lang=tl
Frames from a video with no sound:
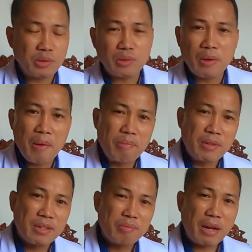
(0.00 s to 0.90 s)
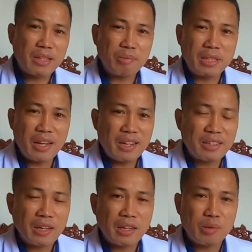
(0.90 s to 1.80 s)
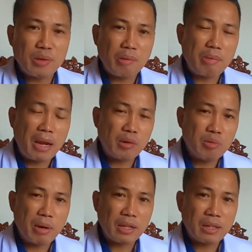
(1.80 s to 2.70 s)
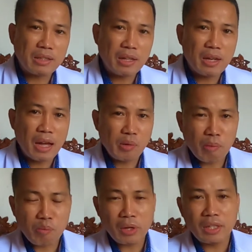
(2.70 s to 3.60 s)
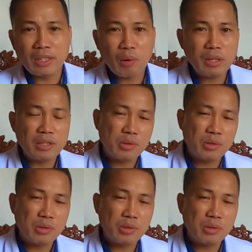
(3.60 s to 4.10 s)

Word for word: So, bakit ba sila nagkakaroon ng balakubak at uh, ano ang pwedeng gawin?